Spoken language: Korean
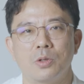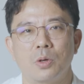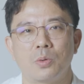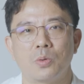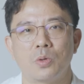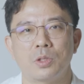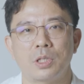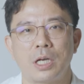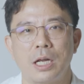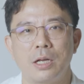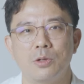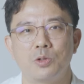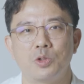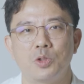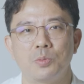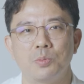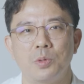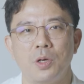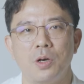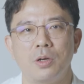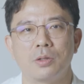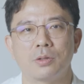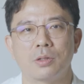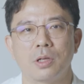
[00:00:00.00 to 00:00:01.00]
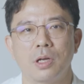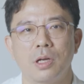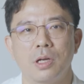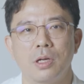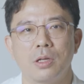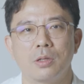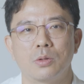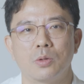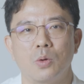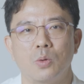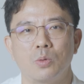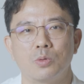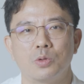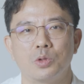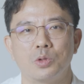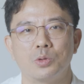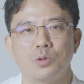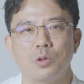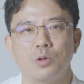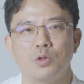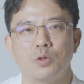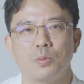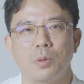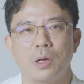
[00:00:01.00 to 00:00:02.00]
정도 잘 쉬면
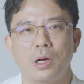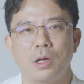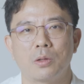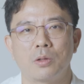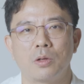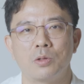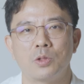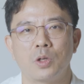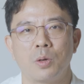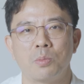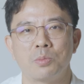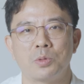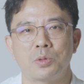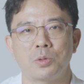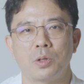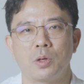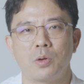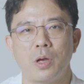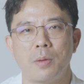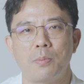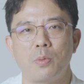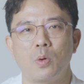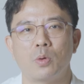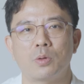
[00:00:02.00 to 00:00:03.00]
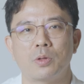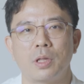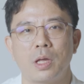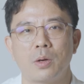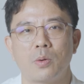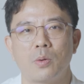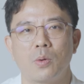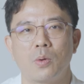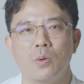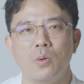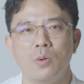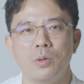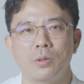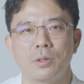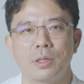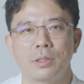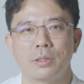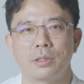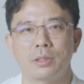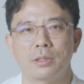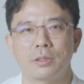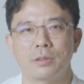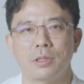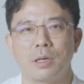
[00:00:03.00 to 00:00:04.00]
통증을 유발하던 염증이 회복되고
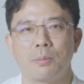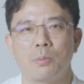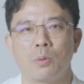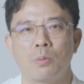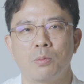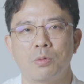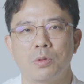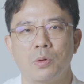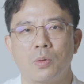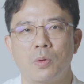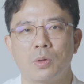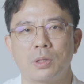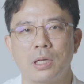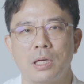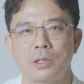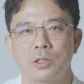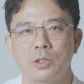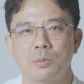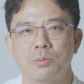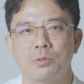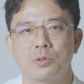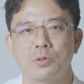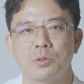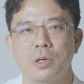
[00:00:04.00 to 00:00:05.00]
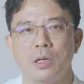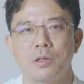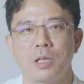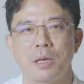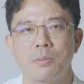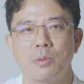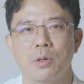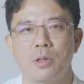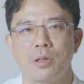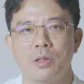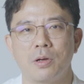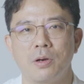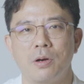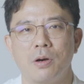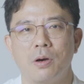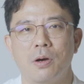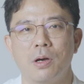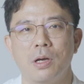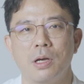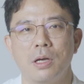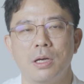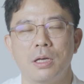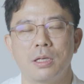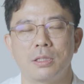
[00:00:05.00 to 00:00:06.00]
디스크가 몸속으로 다시 흡수가 되면서
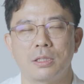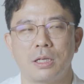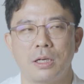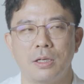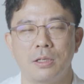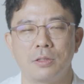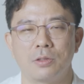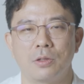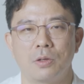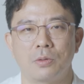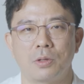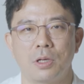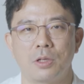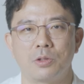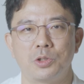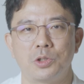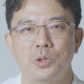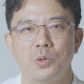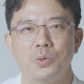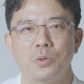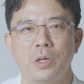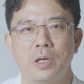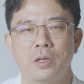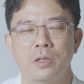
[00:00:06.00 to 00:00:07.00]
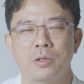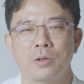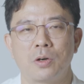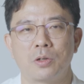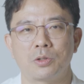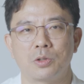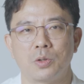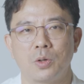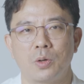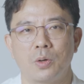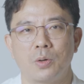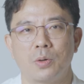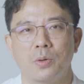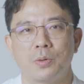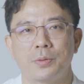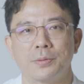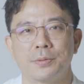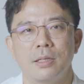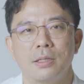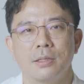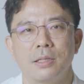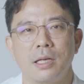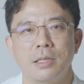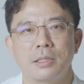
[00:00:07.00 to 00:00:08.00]
자연스럽게 치유되는 거죠.
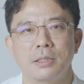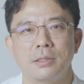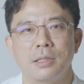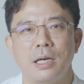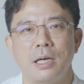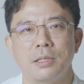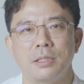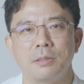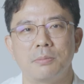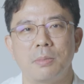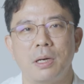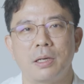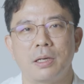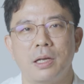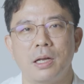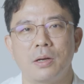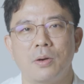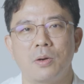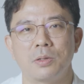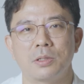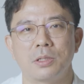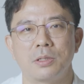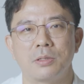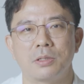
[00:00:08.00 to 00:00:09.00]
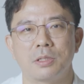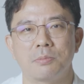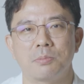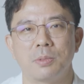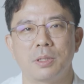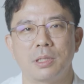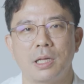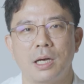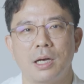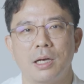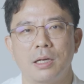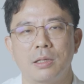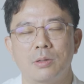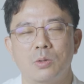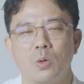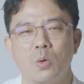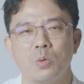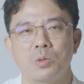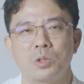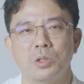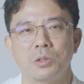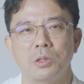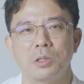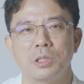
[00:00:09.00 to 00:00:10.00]
대신 하지 말아야 할 것이 있습니다.
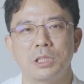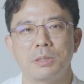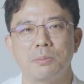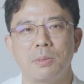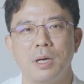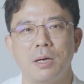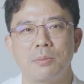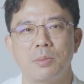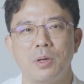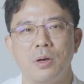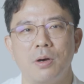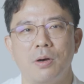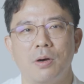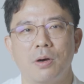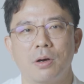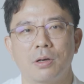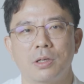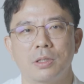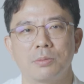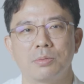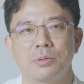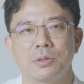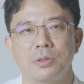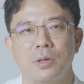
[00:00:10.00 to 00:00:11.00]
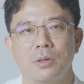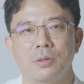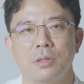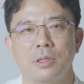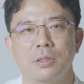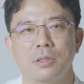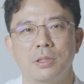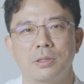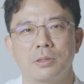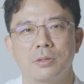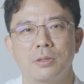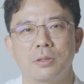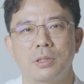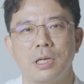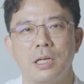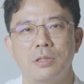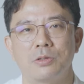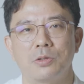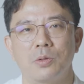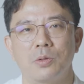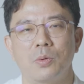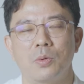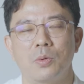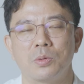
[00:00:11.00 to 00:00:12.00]
통증이 심하며 급성 디스크
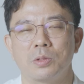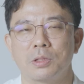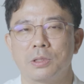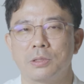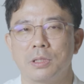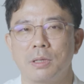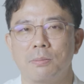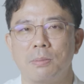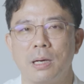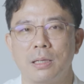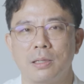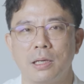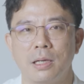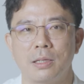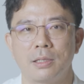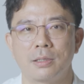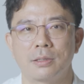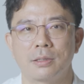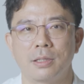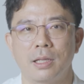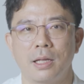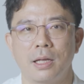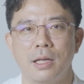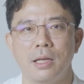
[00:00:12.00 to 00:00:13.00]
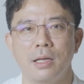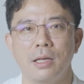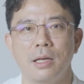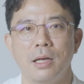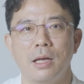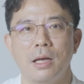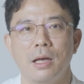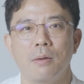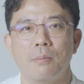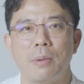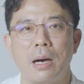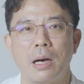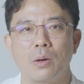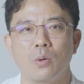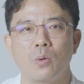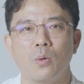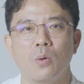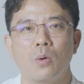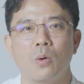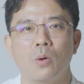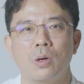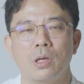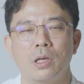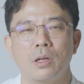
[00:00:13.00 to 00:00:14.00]
탈출로 진단받았는데
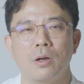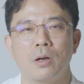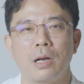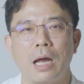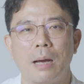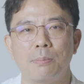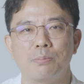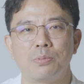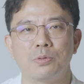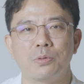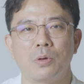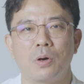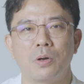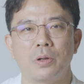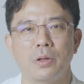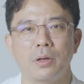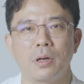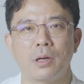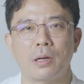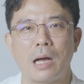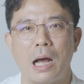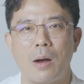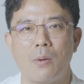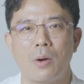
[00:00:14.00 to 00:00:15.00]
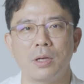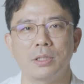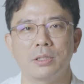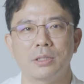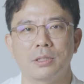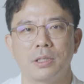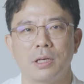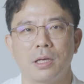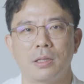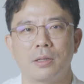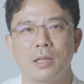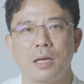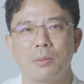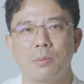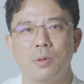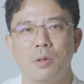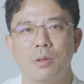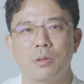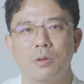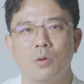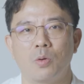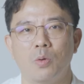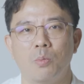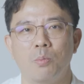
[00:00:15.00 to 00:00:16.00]
바로 이런 아픈 허리를
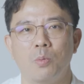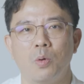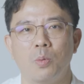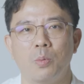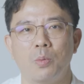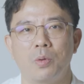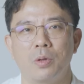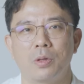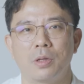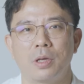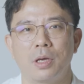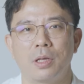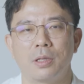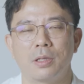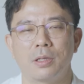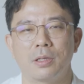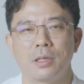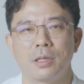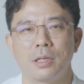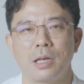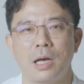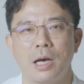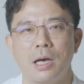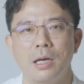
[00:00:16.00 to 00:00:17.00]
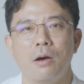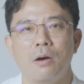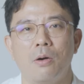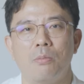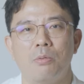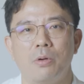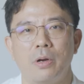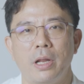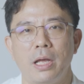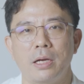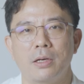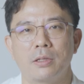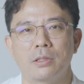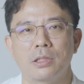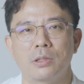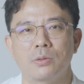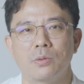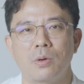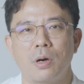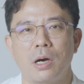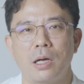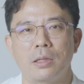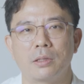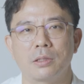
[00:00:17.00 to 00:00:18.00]
강화시키겠다면서 윗몸 일으키기 등이나 플랭크
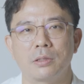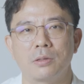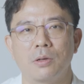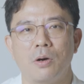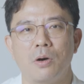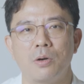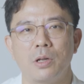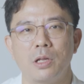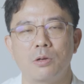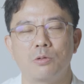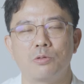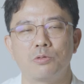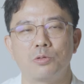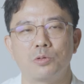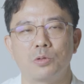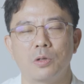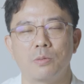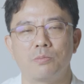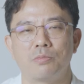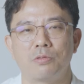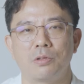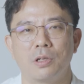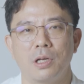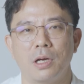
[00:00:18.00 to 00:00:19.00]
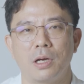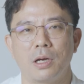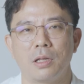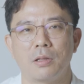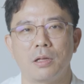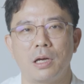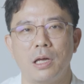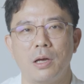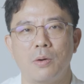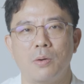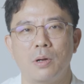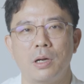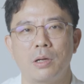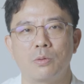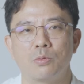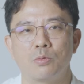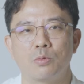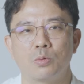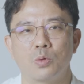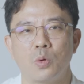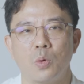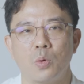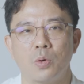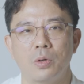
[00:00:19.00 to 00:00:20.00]
등과 같은 허리 근육을 무리하게 사용하는
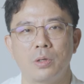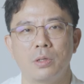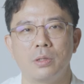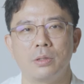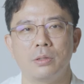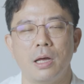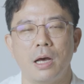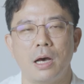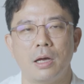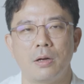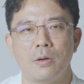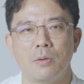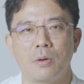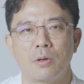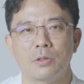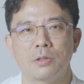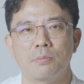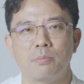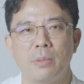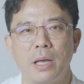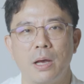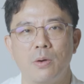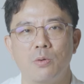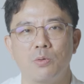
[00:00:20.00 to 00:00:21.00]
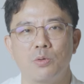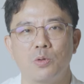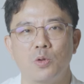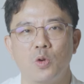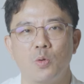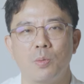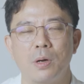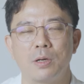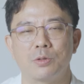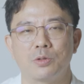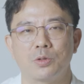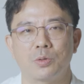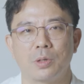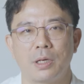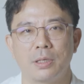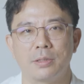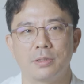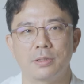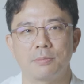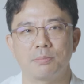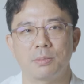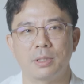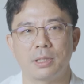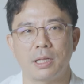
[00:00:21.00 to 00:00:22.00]
운동을 하는 것은 매우 위험할 수가
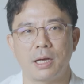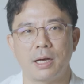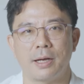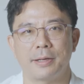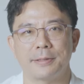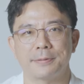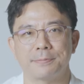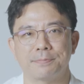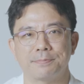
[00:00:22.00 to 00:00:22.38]
있습니다.